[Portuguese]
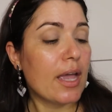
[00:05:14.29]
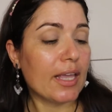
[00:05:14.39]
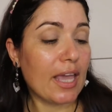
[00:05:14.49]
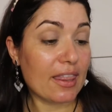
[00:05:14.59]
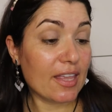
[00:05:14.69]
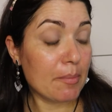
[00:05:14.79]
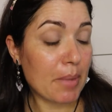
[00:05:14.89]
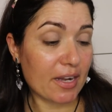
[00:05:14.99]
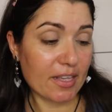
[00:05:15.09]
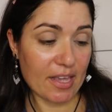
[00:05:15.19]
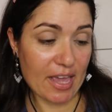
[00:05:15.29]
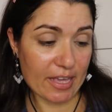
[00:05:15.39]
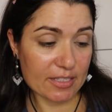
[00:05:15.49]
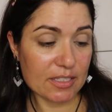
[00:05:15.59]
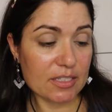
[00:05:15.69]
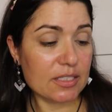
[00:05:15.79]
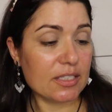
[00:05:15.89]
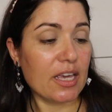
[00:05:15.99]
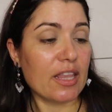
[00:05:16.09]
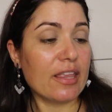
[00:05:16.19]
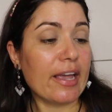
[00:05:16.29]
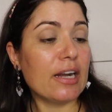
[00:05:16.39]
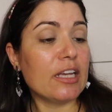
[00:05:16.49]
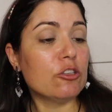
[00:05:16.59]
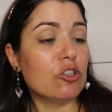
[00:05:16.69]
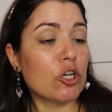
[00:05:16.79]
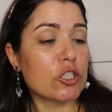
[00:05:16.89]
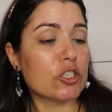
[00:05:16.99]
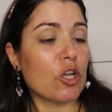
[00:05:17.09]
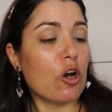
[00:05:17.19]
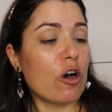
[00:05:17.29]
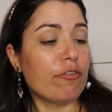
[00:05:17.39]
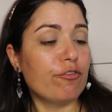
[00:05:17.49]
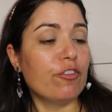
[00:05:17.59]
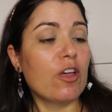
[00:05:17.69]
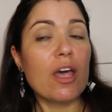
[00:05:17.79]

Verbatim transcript: que é da marca Essence, que é Daily Dose of